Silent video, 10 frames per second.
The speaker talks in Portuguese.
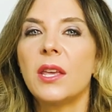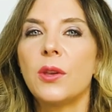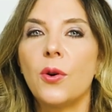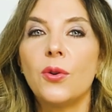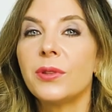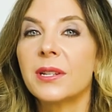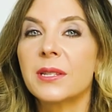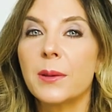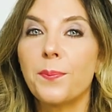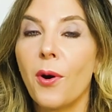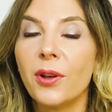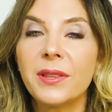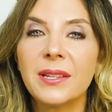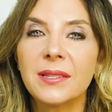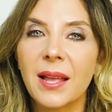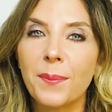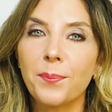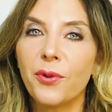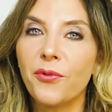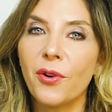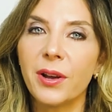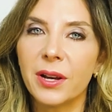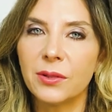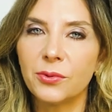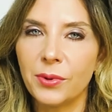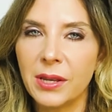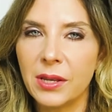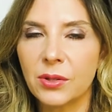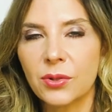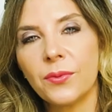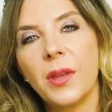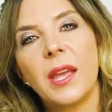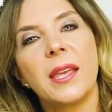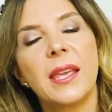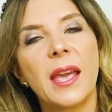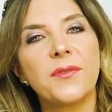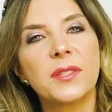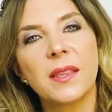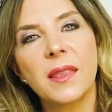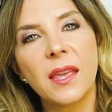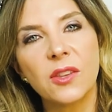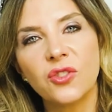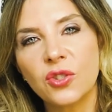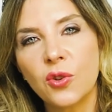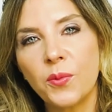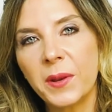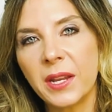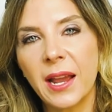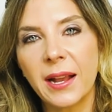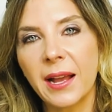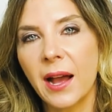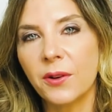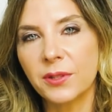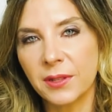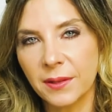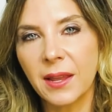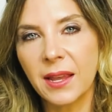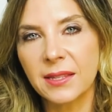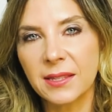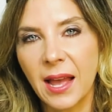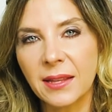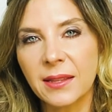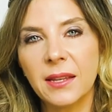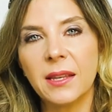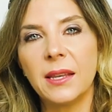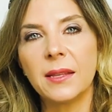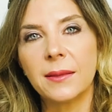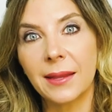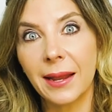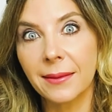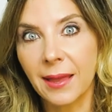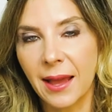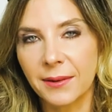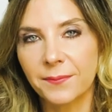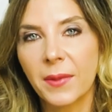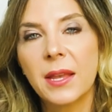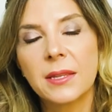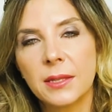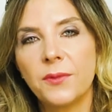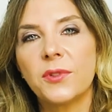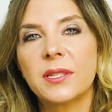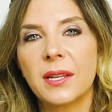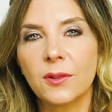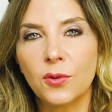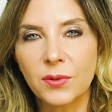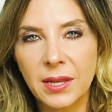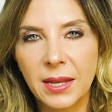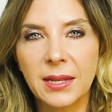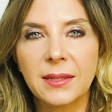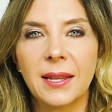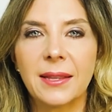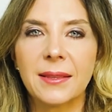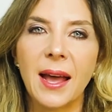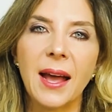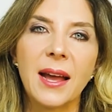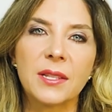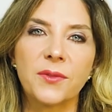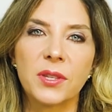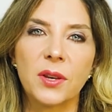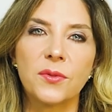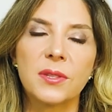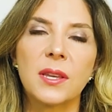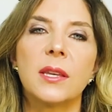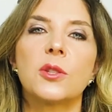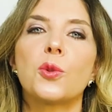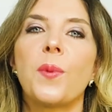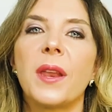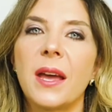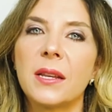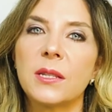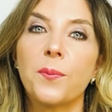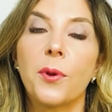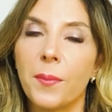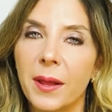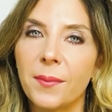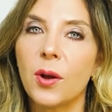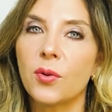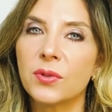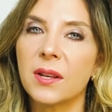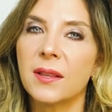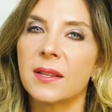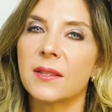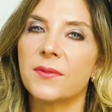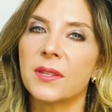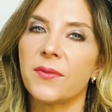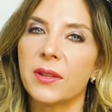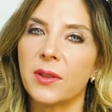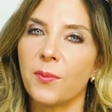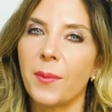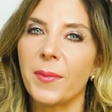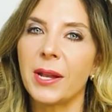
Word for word: e outras que podem estar provocando isso, e aí você tem que descobrir a causa né, exata e tratar. Se você conseguir tratar, se você conseguir superar esse problema, com certeza você vai ter uma